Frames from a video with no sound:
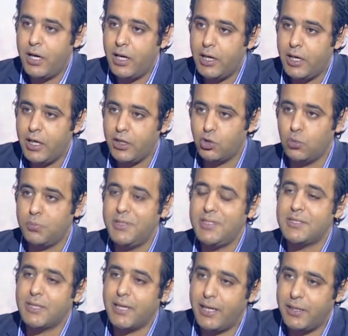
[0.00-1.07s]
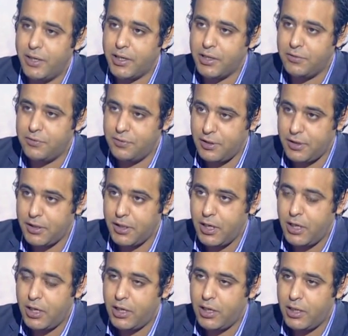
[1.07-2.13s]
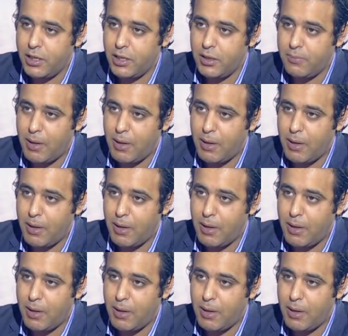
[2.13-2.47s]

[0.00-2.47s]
آه، اتوبيس كان راكب فيه آه،